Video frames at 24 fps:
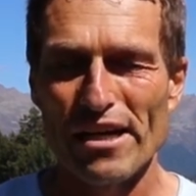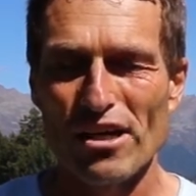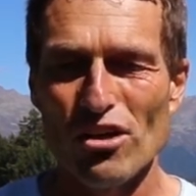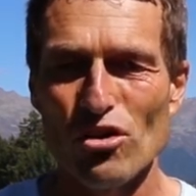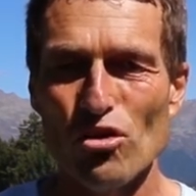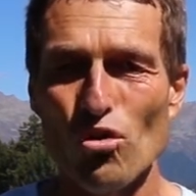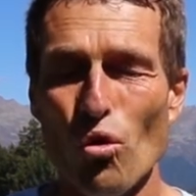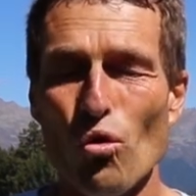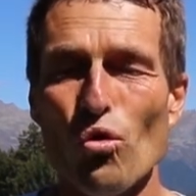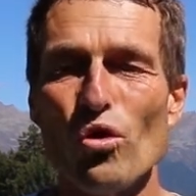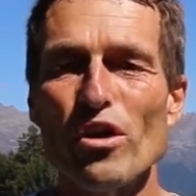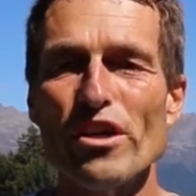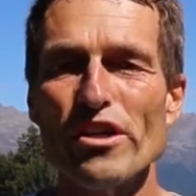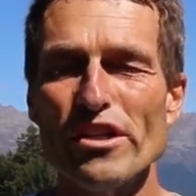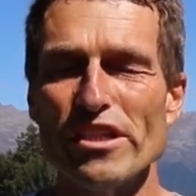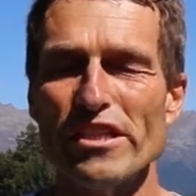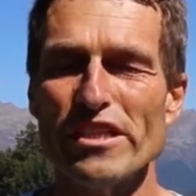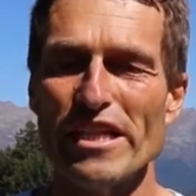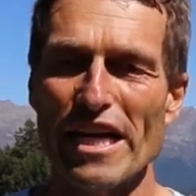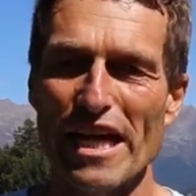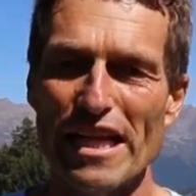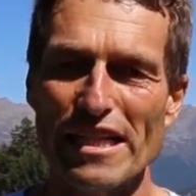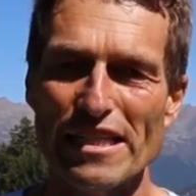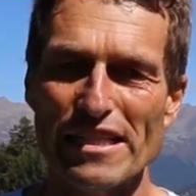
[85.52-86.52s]

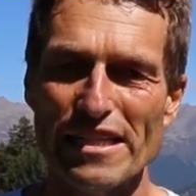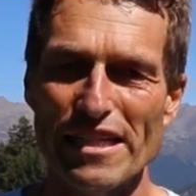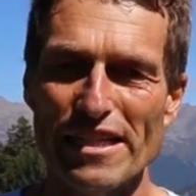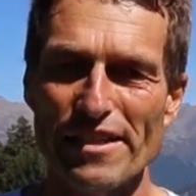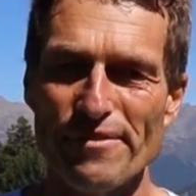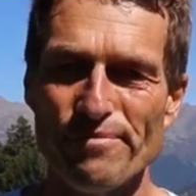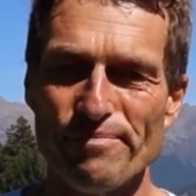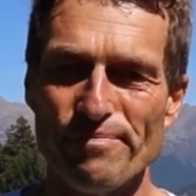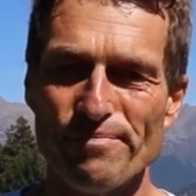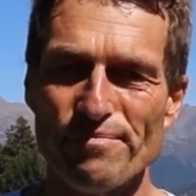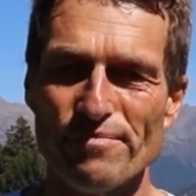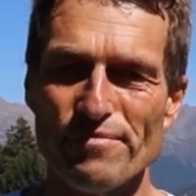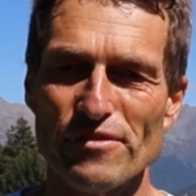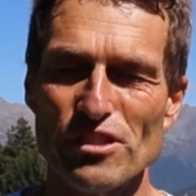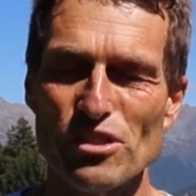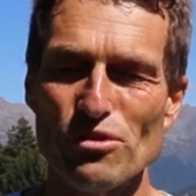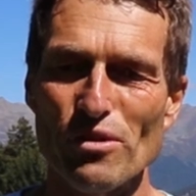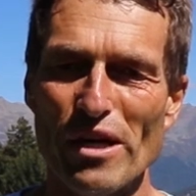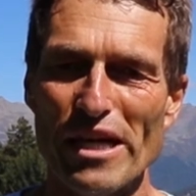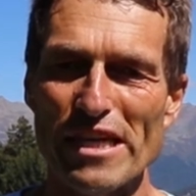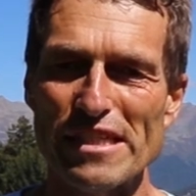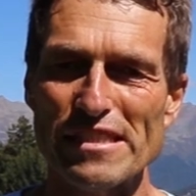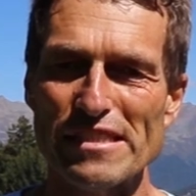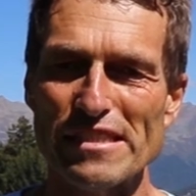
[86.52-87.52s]
Kohlenhydrate
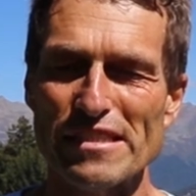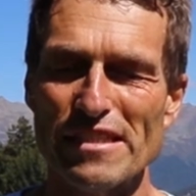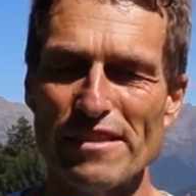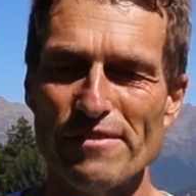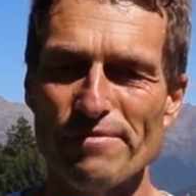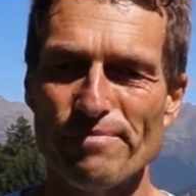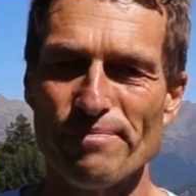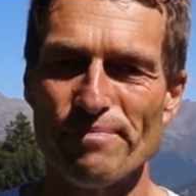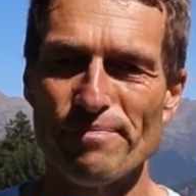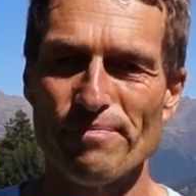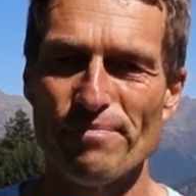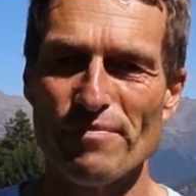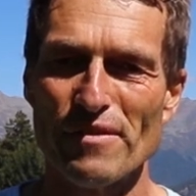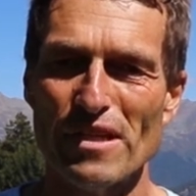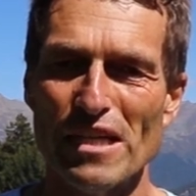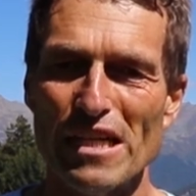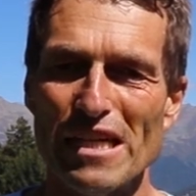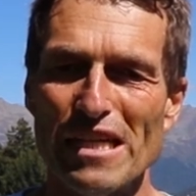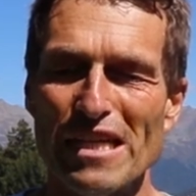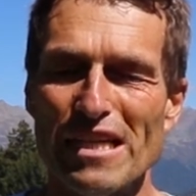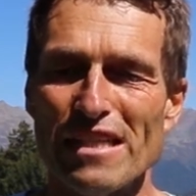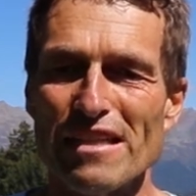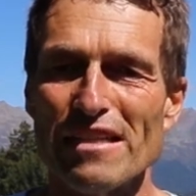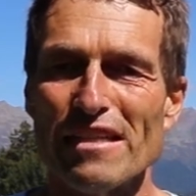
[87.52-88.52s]
zu essen.
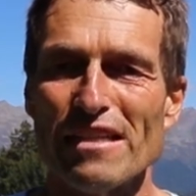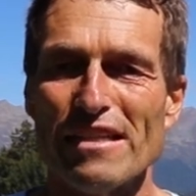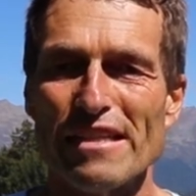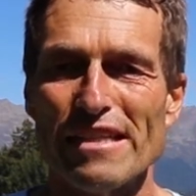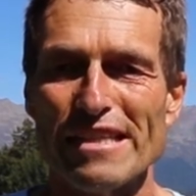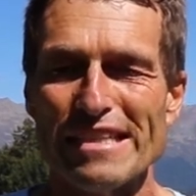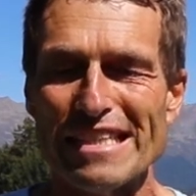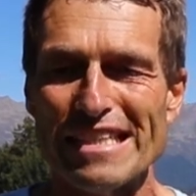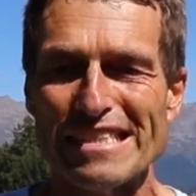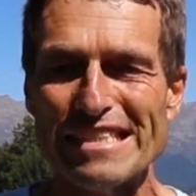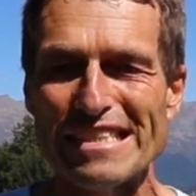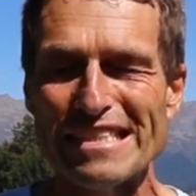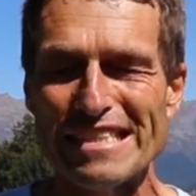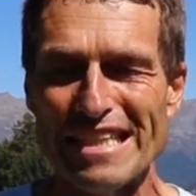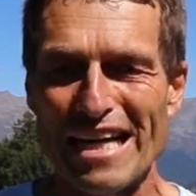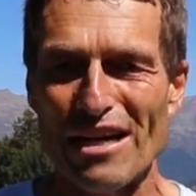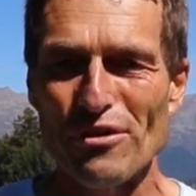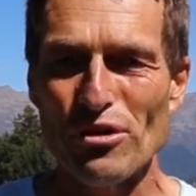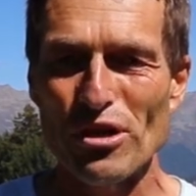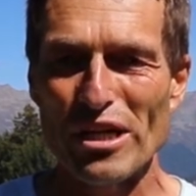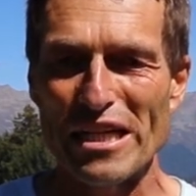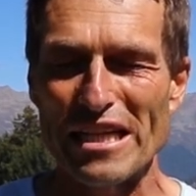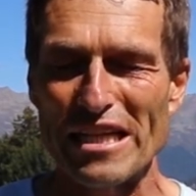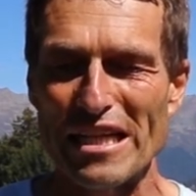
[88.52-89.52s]
Das ist
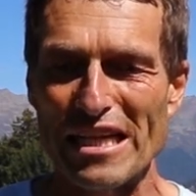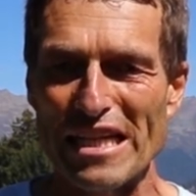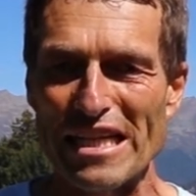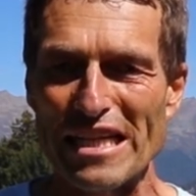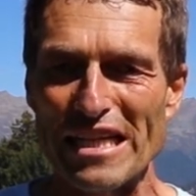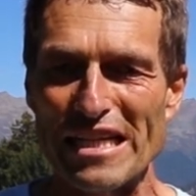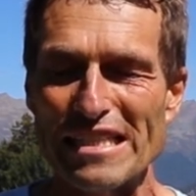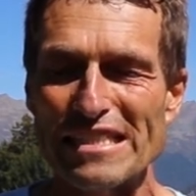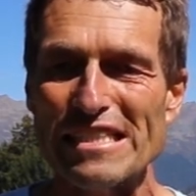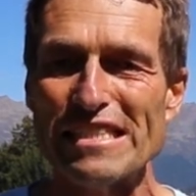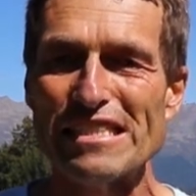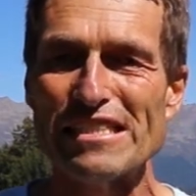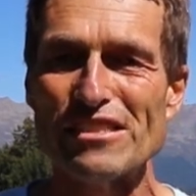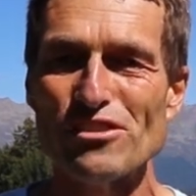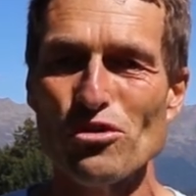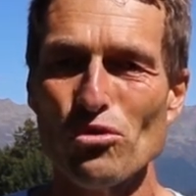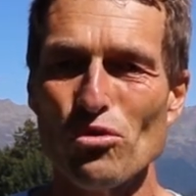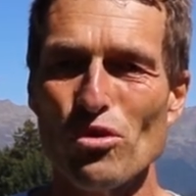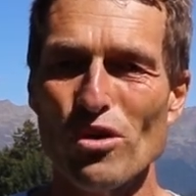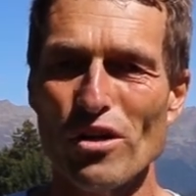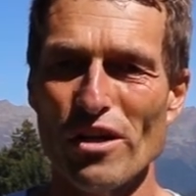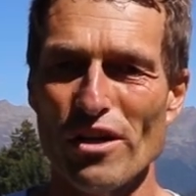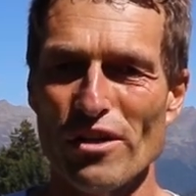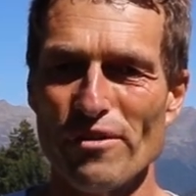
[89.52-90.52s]
auch Energie, das ist
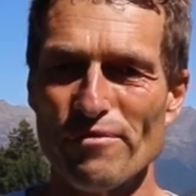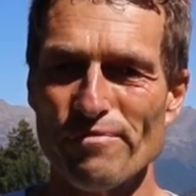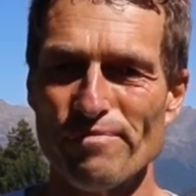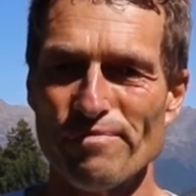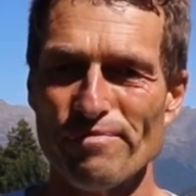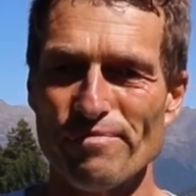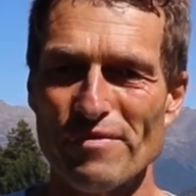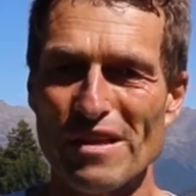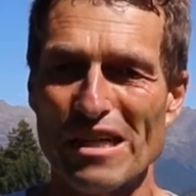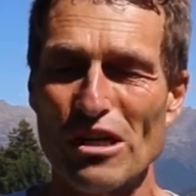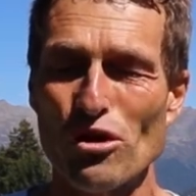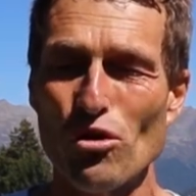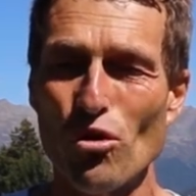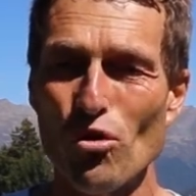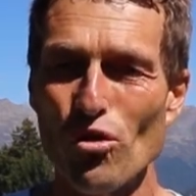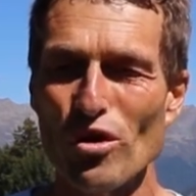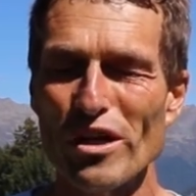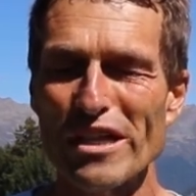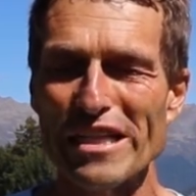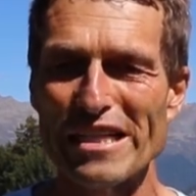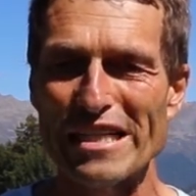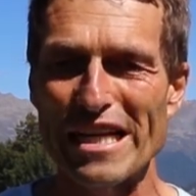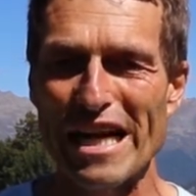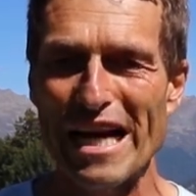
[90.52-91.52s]
Zucker.
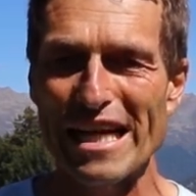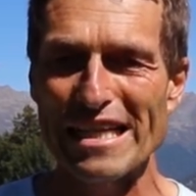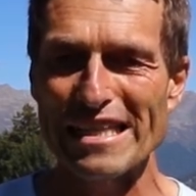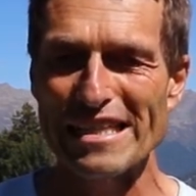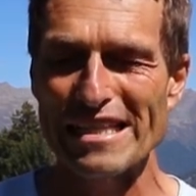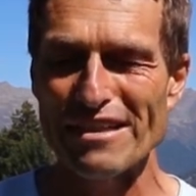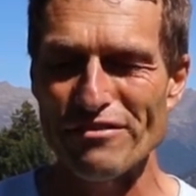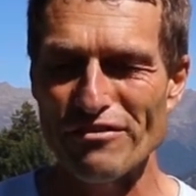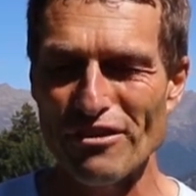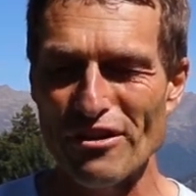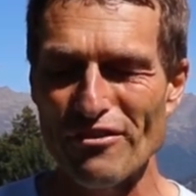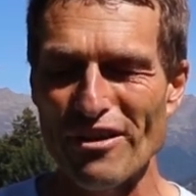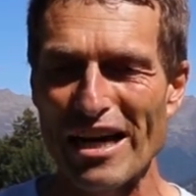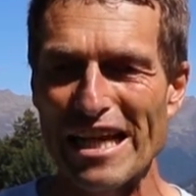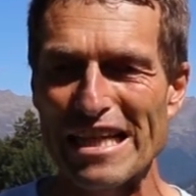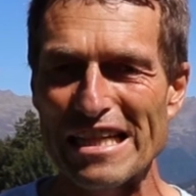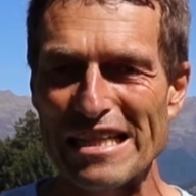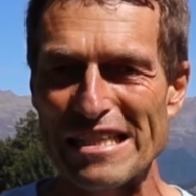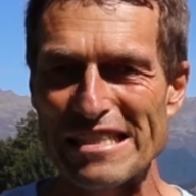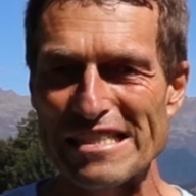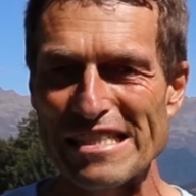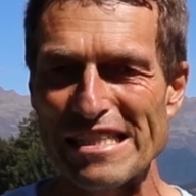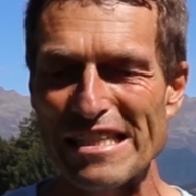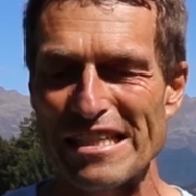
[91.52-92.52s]
Kohlenhydrate
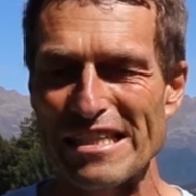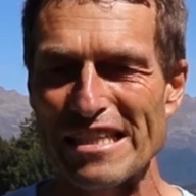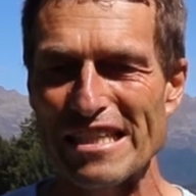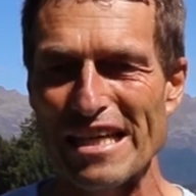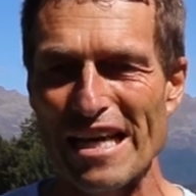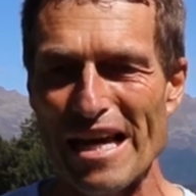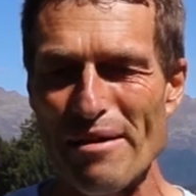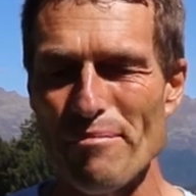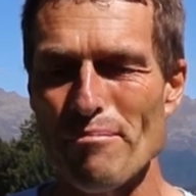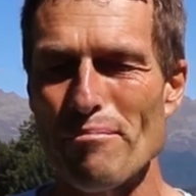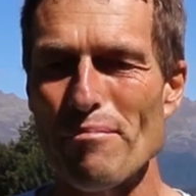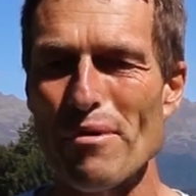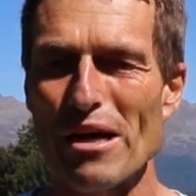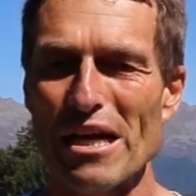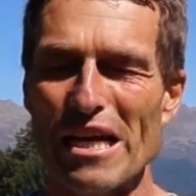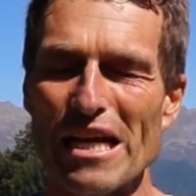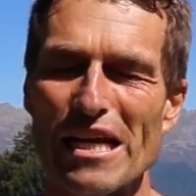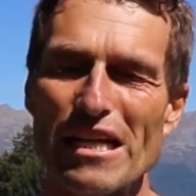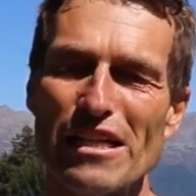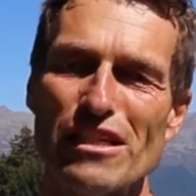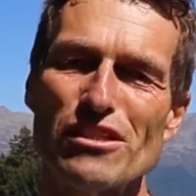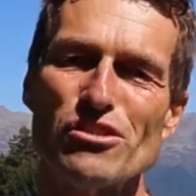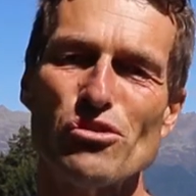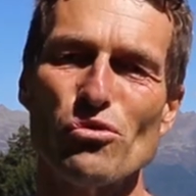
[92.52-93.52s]
verwandeln sich immer
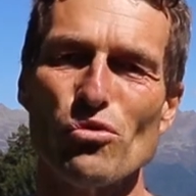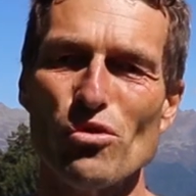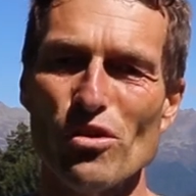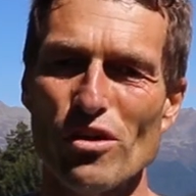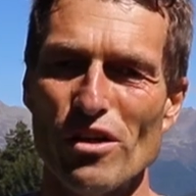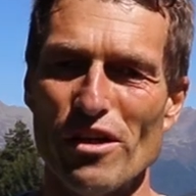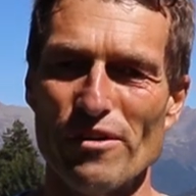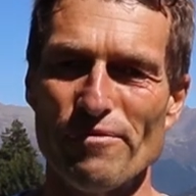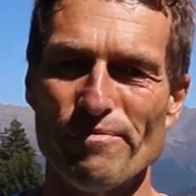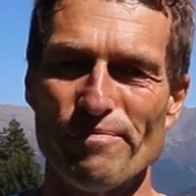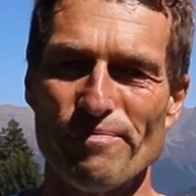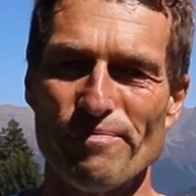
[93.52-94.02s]
in Zucker.